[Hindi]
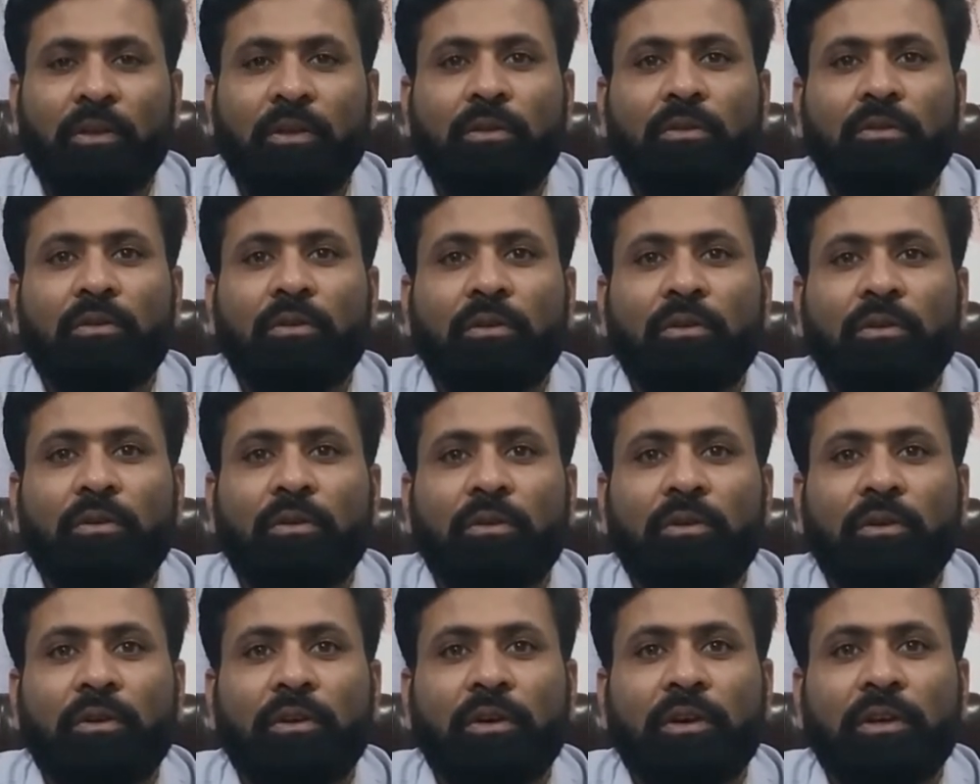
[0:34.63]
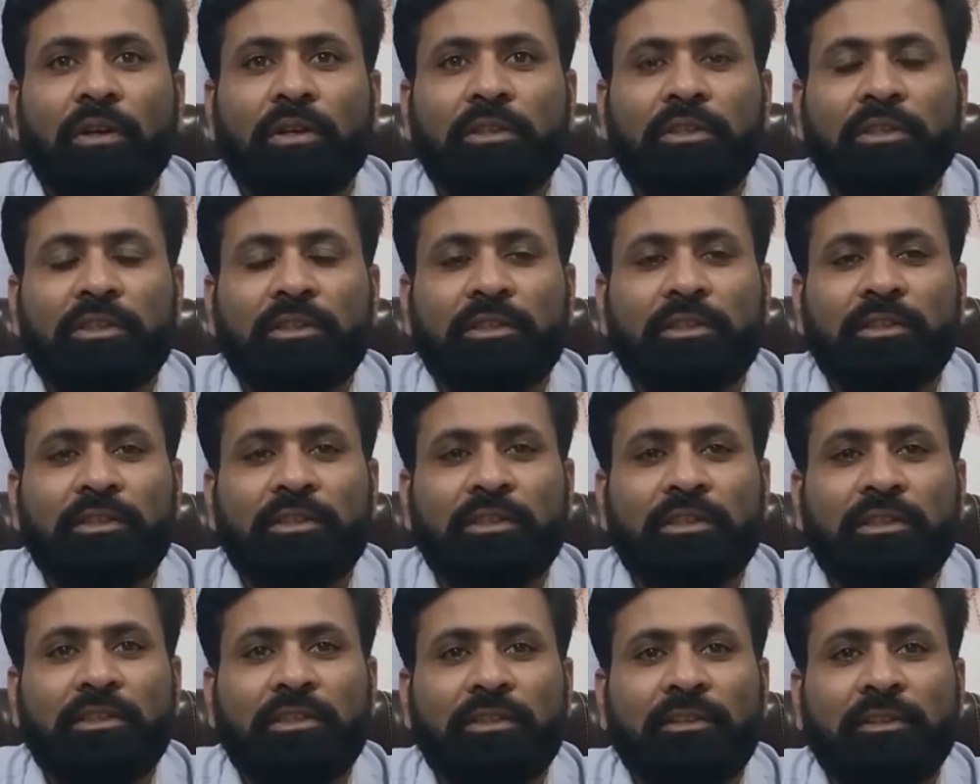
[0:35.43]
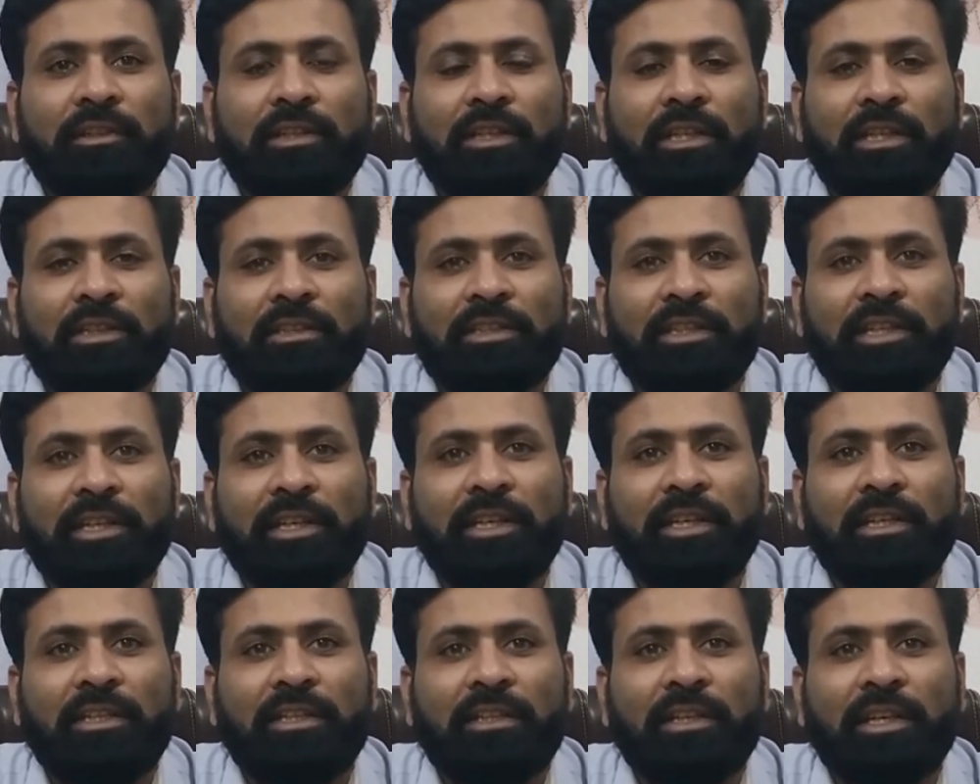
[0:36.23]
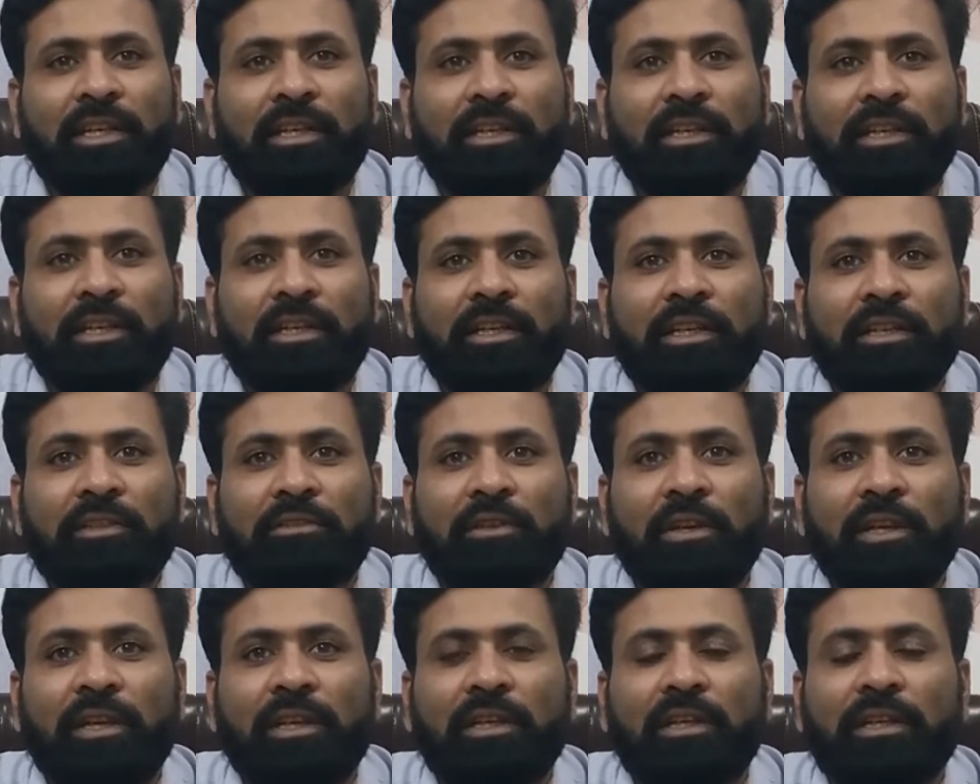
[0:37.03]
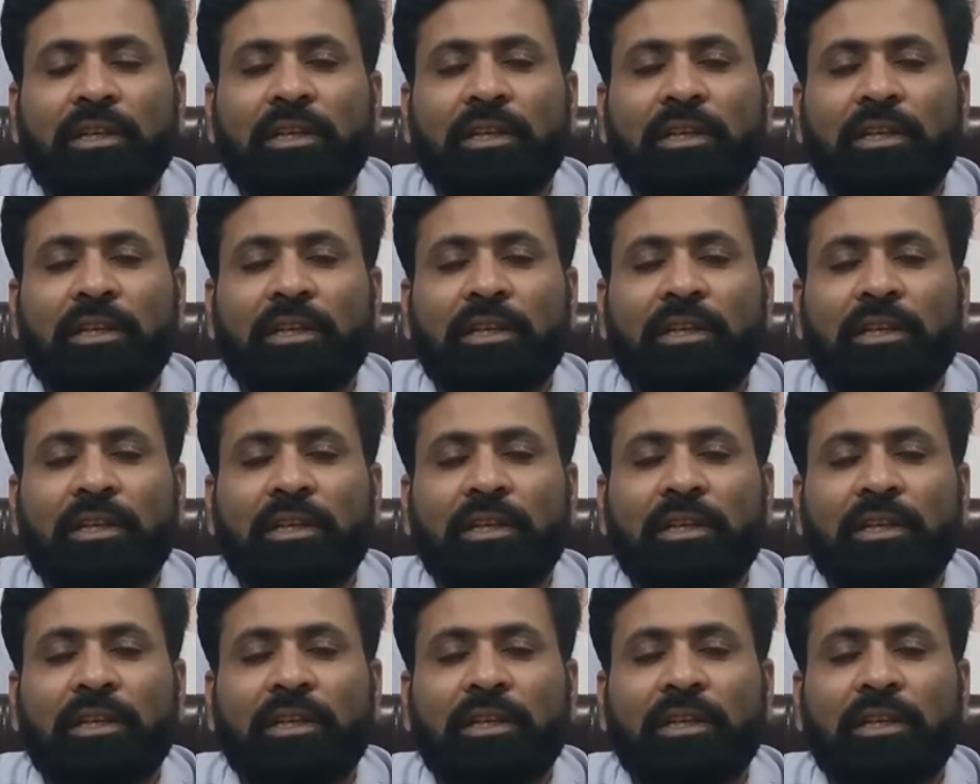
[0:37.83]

तो और जिस जिसकी वजह से टर्की ने जो है